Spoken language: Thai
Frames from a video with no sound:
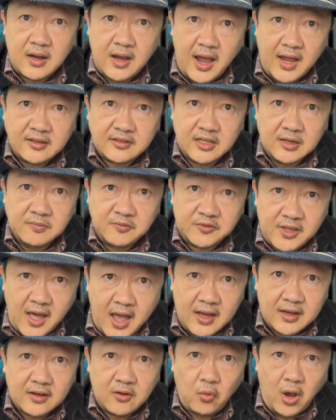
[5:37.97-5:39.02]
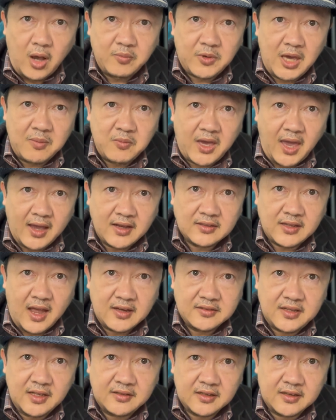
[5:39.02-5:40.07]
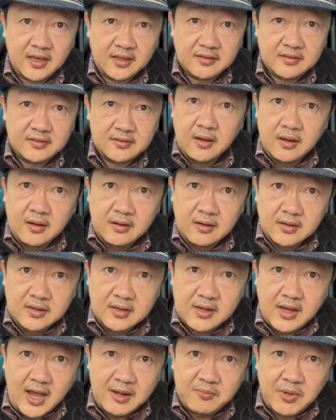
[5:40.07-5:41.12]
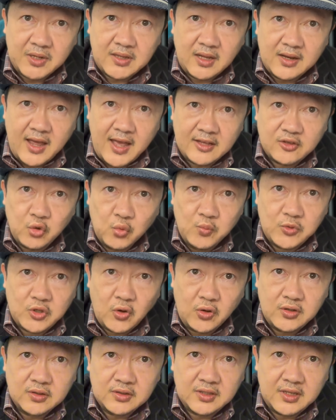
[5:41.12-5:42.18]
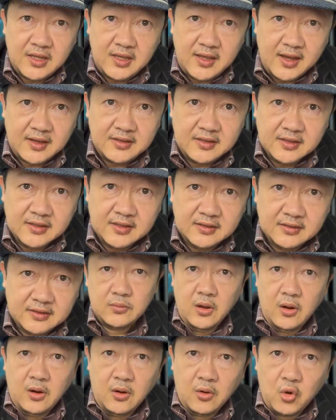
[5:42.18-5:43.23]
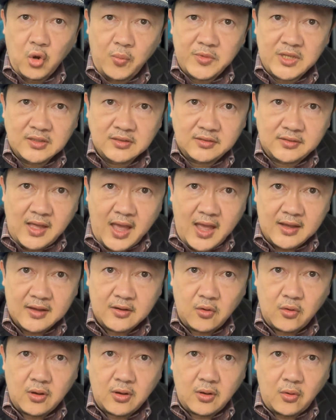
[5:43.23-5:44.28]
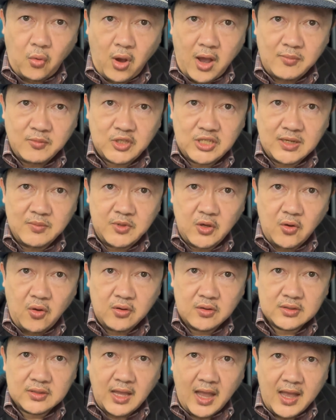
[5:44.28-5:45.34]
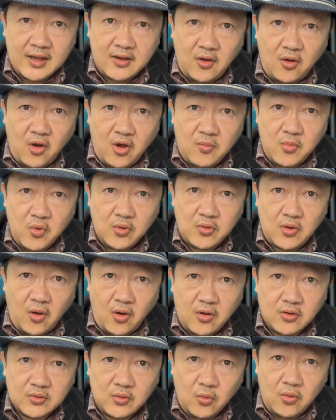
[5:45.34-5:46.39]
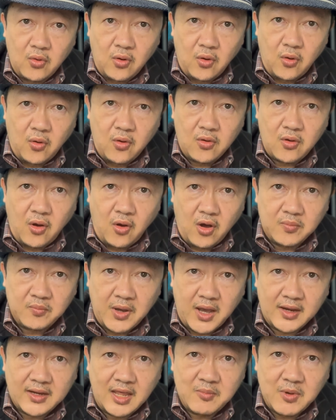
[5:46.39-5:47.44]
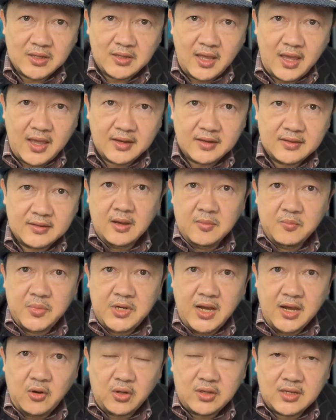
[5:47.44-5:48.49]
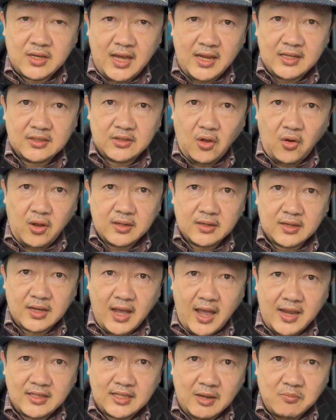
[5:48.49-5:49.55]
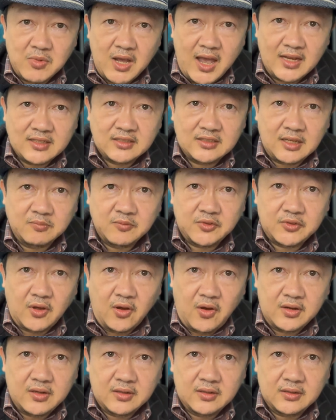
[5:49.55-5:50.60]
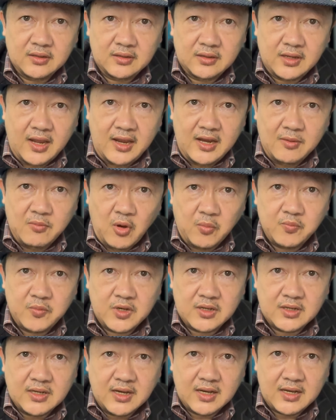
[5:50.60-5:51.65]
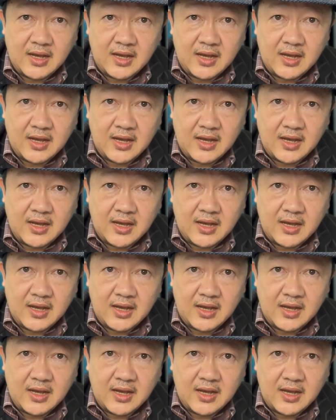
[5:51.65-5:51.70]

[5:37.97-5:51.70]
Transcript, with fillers: การเสริมสร้างความเข้มแข็งทางเศรษฐกิจหรือการพัฒนาชุมชนที่ยั่งยืน รวมถึงสร้างความเชื่อมโยงทางข้อมูลของทุกองค์กรภายในประเทศ เพื่อลดขั้นตอนการทำงานซ้ำซ้อนในระบบเครือ